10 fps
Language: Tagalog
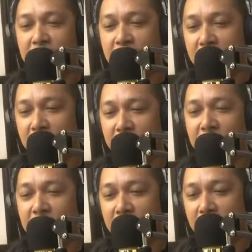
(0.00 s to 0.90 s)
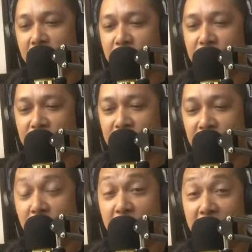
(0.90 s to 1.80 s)
gi
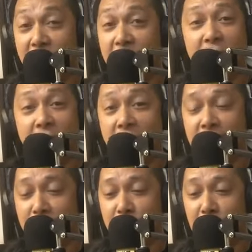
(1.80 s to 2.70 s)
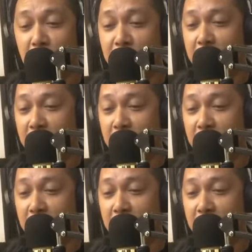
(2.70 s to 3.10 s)
biyaan dili ka move on